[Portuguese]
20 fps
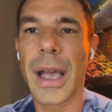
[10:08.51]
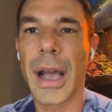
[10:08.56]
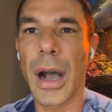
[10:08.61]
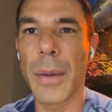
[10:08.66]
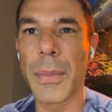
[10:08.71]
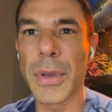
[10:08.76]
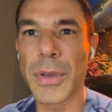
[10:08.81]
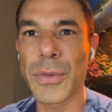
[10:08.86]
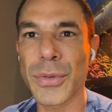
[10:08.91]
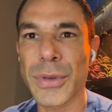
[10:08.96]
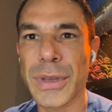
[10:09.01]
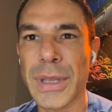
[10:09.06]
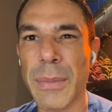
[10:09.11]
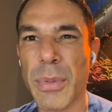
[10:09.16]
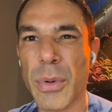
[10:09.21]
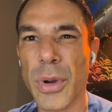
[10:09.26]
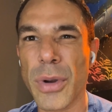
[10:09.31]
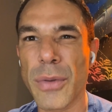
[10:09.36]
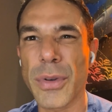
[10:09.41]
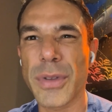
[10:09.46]
ao mesmo
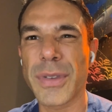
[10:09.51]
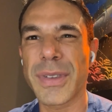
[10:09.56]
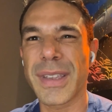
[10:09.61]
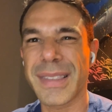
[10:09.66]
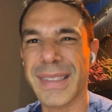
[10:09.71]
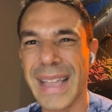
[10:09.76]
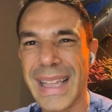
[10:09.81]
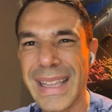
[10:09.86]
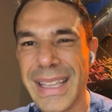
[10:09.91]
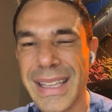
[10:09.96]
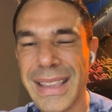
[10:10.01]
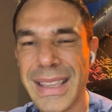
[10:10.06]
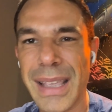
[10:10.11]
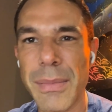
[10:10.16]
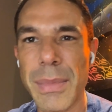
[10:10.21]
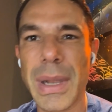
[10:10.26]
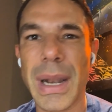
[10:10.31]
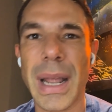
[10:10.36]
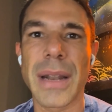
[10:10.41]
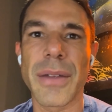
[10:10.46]
tempo, quando você está
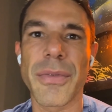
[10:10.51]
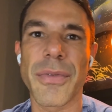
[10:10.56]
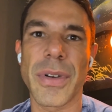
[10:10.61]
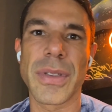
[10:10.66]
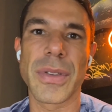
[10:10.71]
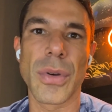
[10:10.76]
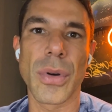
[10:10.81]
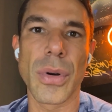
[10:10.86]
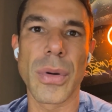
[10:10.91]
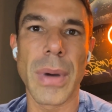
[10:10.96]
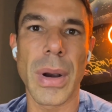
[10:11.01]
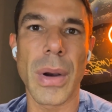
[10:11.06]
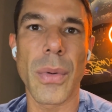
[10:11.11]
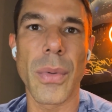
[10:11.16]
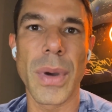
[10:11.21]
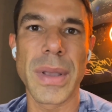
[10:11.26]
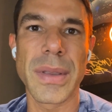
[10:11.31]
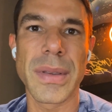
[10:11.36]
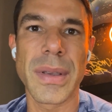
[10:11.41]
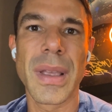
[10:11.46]
determinado a fazer alguma
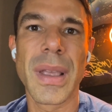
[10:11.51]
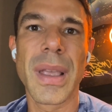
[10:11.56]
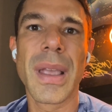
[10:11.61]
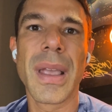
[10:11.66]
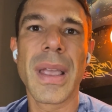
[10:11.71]
coisa,